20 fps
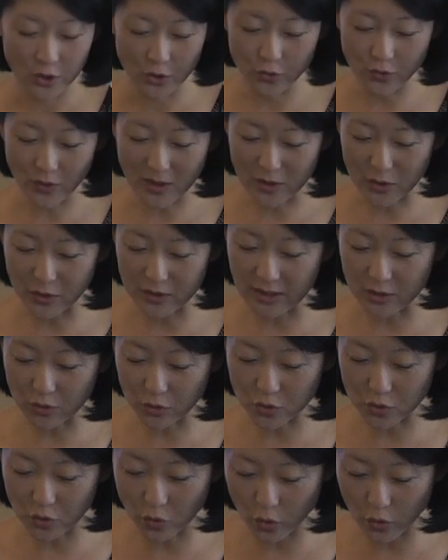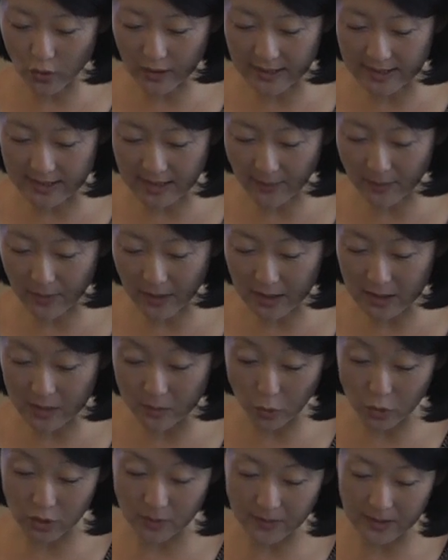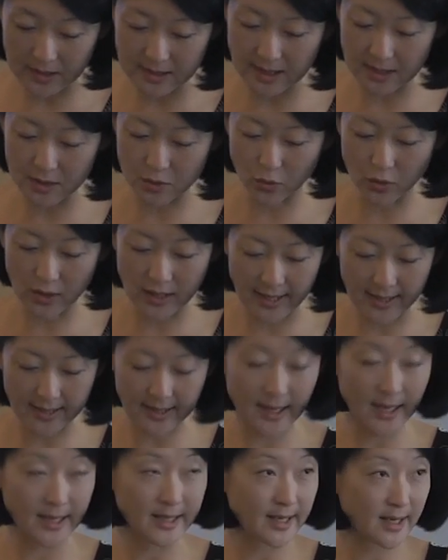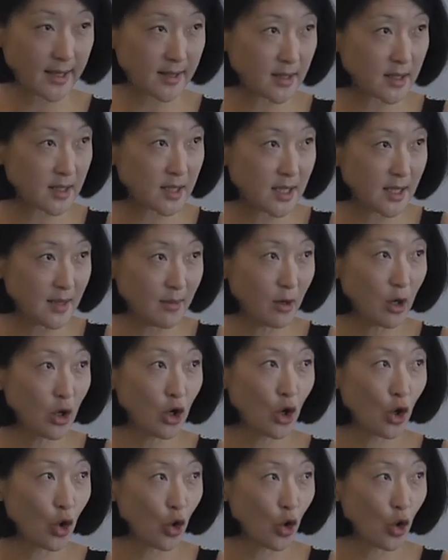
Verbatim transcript: doit connaître son rôle et sa place pour des prestations claires et accessibles,